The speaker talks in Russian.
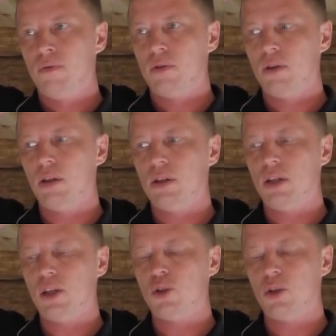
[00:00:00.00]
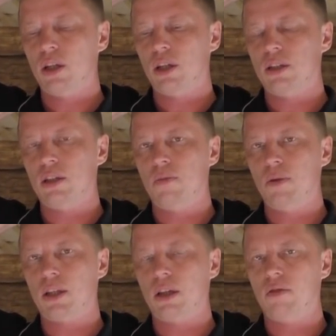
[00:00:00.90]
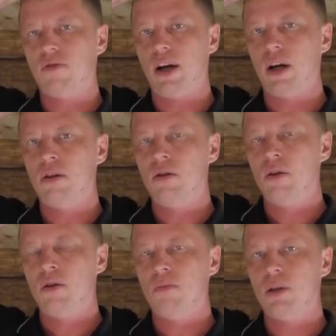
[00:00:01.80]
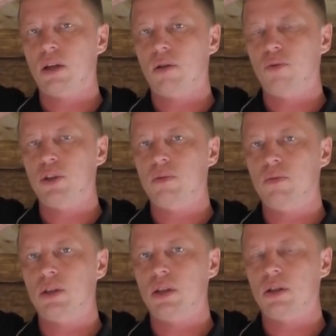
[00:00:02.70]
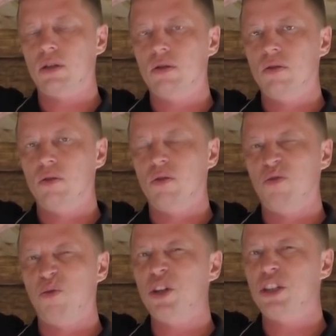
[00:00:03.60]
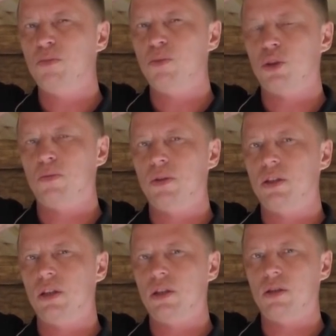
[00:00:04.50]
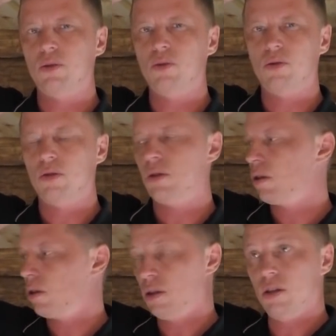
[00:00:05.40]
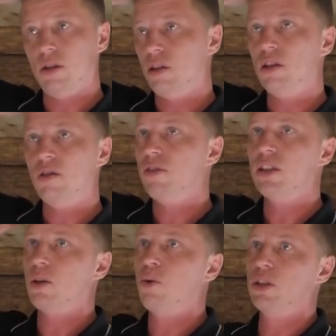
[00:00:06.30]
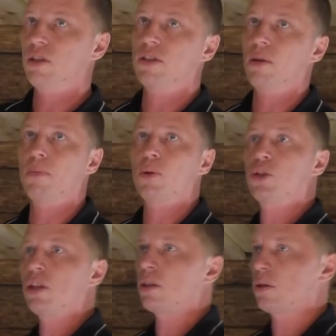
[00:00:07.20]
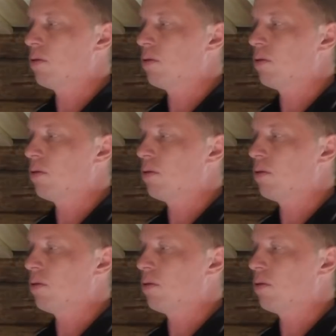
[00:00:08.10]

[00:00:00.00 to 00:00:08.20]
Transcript: И здесь еще, наверное, сантиметра два. Метр восемьдесят восемь, может быть, здесь. Ну, невысоко совсем получилось.